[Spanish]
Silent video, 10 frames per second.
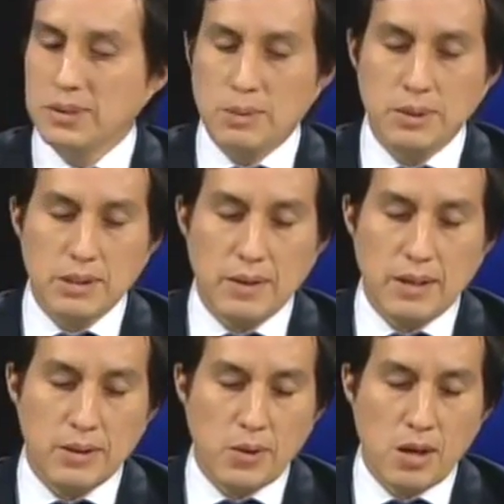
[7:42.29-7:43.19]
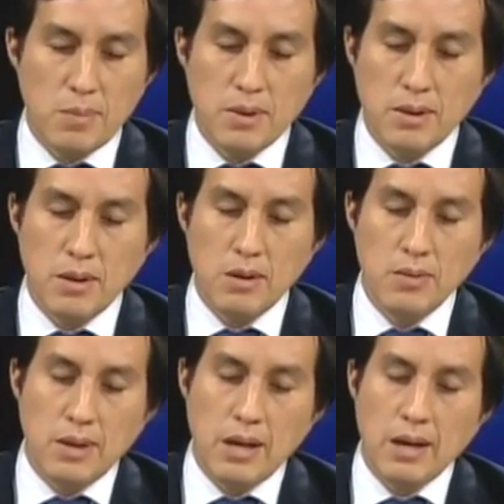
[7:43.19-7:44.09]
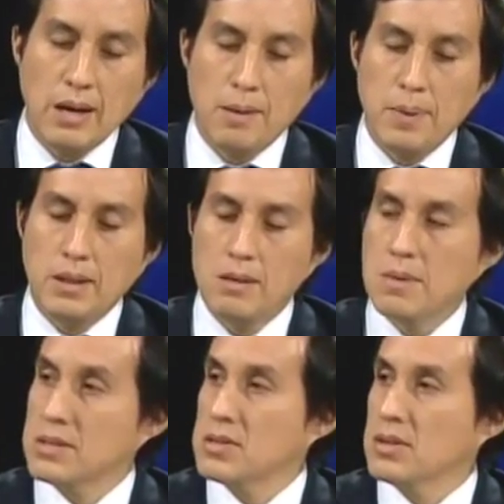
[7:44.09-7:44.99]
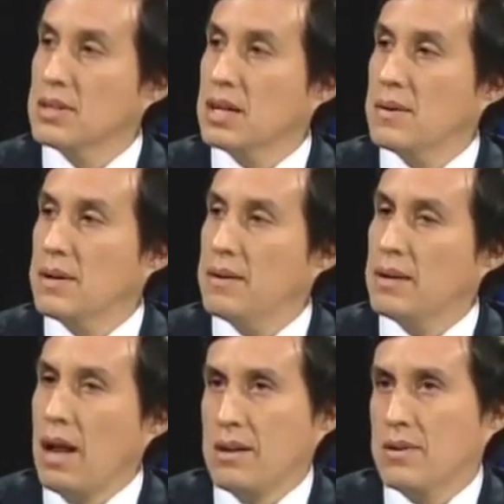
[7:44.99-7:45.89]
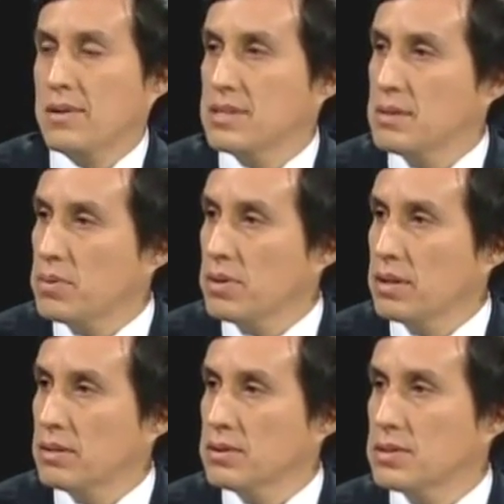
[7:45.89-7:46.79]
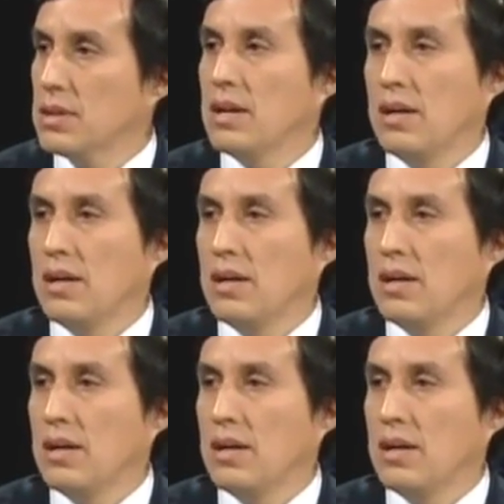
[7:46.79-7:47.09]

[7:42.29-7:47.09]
Estamos trabajando realmente una carpeta de inversiones que va a llevar alrededor de 100 proyectos